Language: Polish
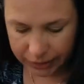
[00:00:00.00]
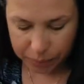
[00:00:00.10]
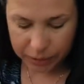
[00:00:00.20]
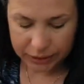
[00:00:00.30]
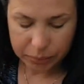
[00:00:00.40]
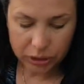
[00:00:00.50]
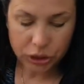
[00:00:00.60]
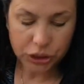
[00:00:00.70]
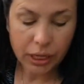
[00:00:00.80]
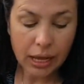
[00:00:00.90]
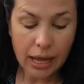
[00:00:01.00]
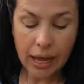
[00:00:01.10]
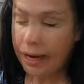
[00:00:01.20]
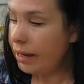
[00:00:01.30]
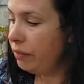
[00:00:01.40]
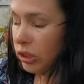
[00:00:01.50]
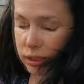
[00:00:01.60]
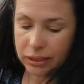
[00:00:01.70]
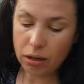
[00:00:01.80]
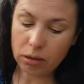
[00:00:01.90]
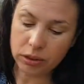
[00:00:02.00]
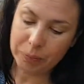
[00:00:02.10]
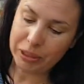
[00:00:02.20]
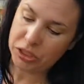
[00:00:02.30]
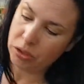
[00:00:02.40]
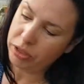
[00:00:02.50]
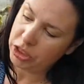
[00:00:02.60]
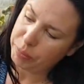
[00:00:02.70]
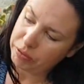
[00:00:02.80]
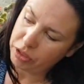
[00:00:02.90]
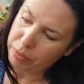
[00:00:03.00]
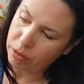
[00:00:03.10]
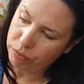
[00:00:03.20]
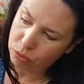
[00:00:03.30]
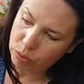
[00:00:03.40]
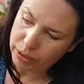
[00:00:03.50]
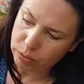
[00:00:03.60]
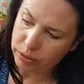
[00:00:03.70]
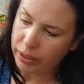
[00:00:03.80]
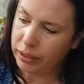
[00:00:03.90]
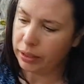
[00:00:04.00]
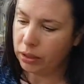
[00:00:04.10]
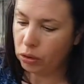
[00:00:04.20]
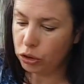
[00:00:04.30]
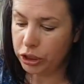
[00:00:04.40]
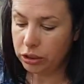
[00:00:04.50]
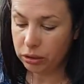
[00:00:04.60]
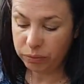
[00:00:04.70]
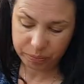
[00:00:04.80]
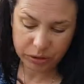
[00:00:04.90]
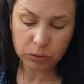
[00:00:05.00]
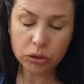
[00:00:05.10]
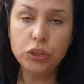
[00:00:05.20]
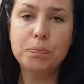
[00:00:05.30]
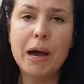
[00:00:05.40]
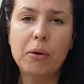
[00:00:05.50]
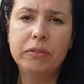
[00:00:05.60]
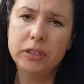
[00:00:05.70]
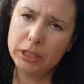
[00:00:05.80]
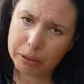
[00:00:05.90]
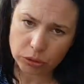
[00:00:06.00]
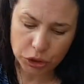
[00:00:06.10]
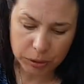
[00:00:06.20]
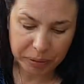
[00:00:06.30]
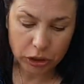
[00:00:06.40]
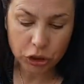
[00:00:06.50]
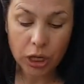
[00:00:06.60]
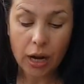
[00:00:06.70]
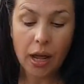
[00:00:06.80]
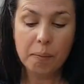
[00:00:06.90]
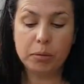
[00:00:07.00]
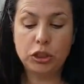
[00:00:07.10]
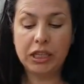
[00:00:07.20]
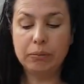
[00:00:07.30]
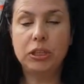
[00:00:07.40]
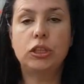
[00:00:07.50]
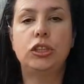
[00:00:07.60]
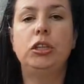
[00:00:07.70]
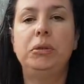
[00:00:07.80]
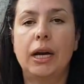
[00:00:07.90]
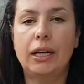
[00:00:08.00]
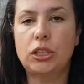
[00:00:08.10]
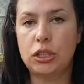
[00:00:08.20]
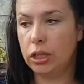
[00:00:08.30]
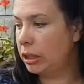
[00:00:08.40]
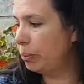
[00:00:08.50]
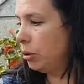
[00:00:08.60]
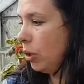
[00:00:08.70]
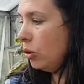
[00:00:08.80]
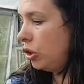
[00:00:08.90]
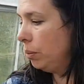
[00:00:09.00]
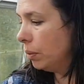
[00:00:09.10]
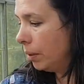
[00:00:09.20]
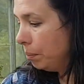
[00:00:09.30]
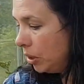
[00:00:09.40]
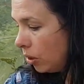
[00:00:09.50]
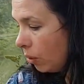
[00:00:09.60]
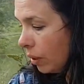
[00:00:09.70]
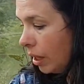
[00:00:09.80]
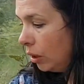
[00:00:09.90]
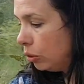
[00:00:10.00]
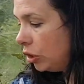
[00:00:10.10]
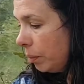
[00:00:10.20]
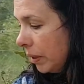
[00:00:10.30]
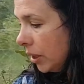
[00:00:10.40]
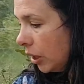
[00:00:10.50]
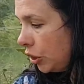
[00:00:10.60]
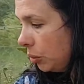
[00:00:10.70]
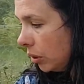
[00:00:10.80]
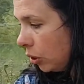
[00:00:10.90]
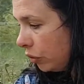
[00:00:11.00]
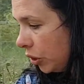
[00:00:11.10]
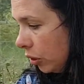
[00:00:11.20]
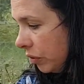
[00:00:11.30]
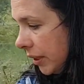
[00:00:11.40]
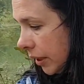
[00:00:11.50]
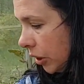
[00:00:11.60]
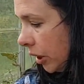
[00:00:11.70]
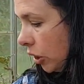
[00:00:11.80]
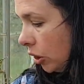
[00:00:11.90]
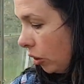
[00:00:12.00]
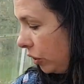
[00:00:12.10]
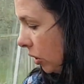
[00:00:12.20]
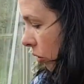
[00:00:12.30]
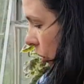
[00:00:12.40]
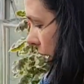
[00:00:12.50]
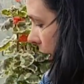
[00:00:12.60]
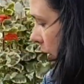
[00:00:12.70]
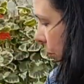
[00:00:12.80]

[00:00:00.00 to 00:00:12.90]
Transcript: same, same liście. Ale wiecie co? Zobaczcie, one jeszcze prawie nie mają w ogóle tutaj e, korzeni. Są dosyć małe, więc nie ma co się spieszyć. Poczekam też z nimi, aż e, te przymrozki e, miną. Już nie będę na siłę tego wszystkiego wysadzać. Także to wszystko zostaje